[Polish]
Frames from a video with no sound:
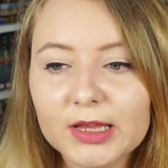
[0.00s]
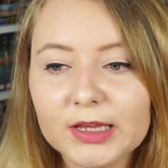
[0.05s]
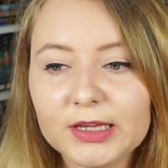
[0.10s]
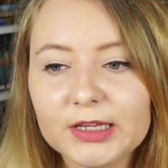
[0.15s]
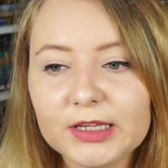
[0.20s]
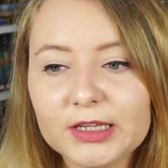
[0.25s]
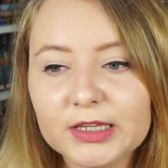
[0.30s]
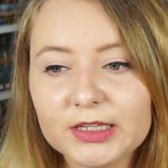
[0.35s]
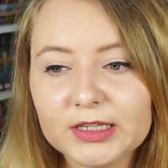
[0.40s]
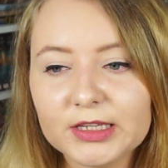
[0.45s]

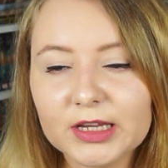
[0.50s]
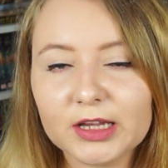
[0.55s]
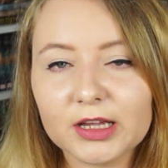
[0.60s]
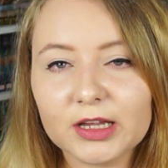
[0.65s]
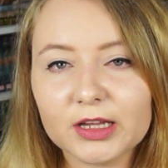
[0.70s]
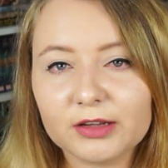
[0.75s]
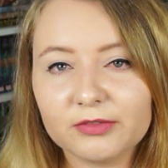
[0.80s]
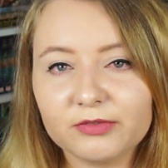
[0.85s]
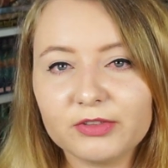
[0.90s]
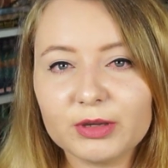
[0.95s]
i
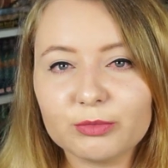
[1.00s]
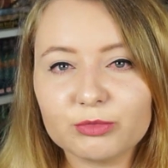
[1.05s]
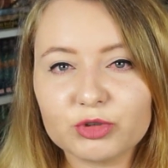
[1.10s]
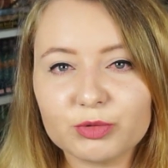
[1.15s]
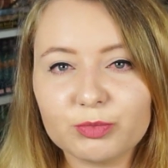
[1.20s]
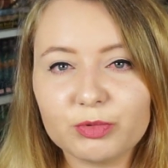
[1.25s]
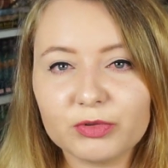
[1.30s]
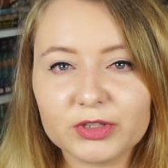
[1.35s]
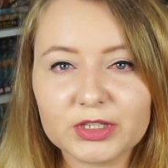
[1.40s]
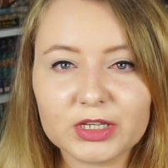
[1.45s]
ja wiem,
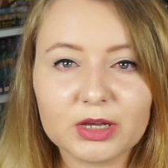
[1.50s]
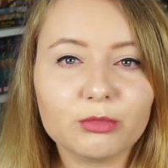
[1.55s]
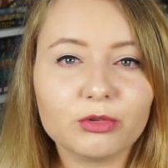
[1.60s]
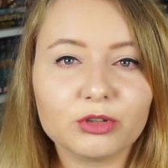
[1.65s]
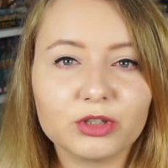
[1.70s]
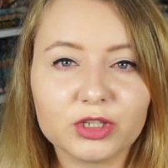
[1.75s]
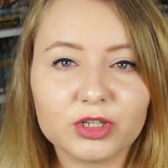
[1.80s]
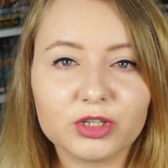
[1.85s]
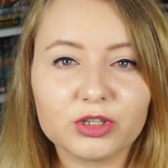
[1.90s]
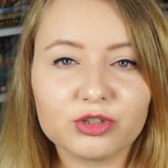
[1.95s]
że powiedziałam o
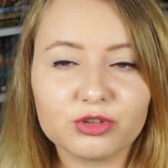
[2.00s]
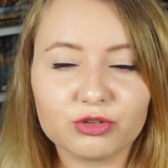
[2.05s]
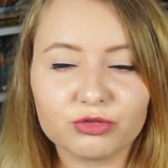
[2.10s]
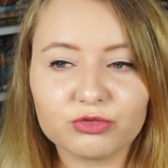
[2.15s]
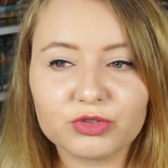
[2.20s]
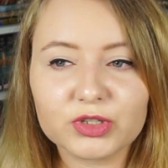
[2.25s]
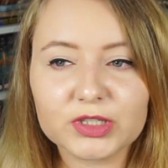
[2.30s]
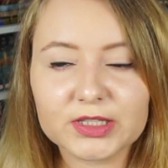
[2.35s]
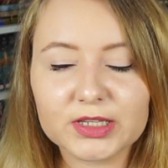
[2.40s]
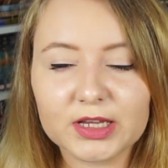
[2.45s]
tej
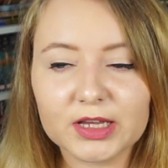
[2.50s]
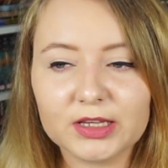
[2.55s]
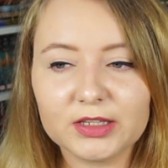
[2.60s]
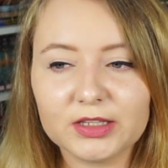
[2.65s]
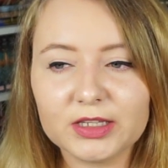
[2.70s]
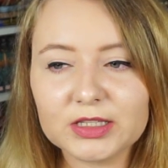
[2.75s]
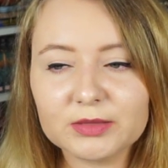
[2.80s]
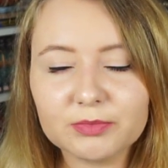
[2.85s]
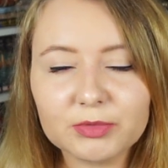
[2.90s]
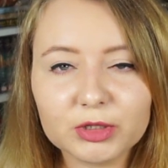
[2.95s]
książce
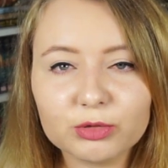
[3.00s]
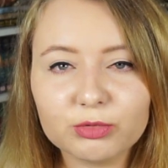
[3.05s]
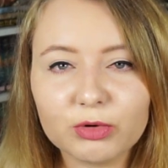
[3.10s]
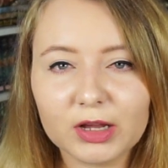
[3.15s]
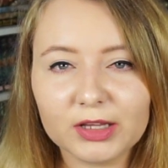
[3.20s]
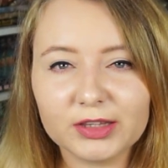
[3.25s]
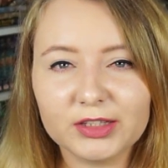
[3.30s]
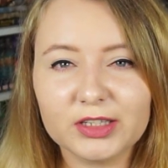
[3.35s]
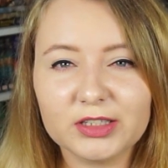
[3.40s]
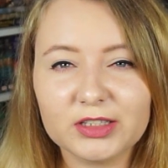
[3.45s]
niezbyt
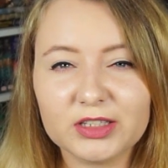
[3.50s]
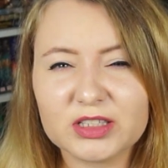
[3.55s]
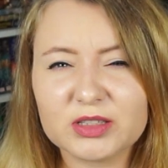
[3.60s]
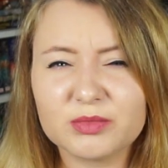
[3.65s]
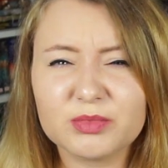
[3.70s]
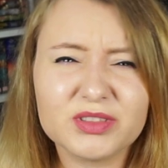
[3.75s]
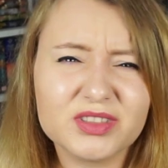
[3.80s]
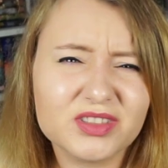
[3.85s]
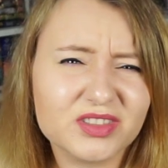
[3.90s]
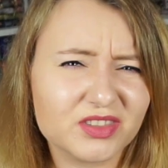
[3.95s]
ładnie,
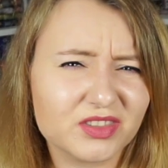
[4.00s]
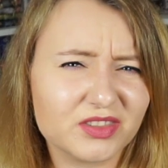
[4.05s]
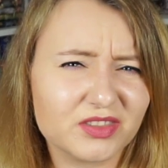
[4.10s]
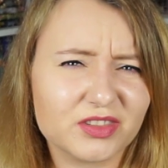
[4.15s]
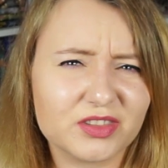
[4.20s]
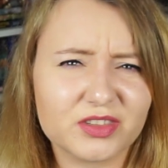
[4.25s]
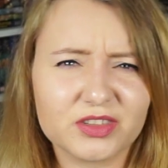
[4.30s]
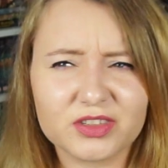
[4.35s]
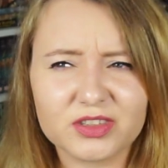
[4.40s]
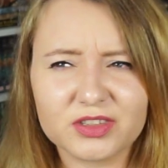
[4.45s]
niezbyt
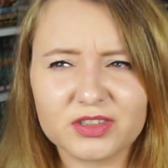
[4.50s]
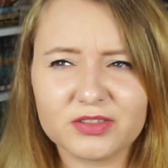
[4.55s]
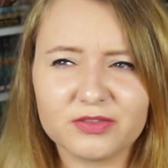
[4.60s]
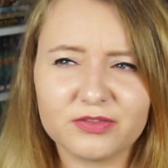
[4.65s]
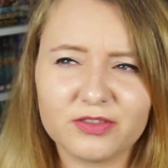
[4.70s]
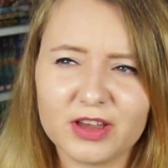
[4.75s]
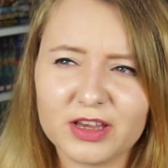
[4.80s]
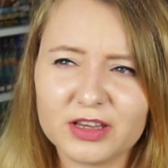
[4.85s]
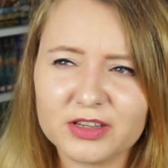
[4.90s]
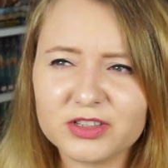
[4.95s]

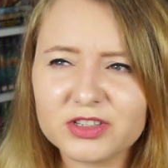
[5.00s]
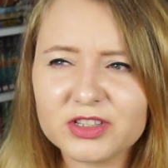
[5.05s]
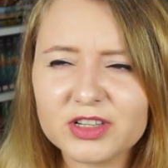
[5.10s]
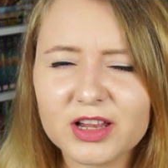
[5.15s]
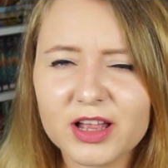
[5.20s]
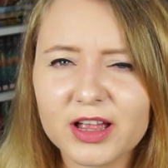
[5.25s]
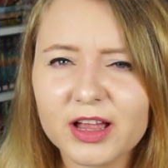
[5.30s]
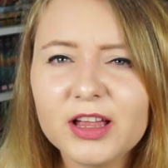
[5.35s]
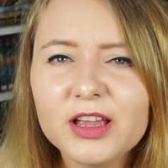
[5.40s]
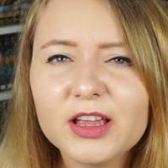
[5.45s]

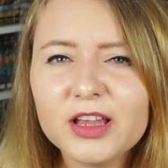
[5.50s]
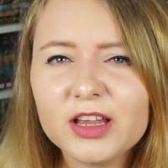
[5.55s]
zwięźle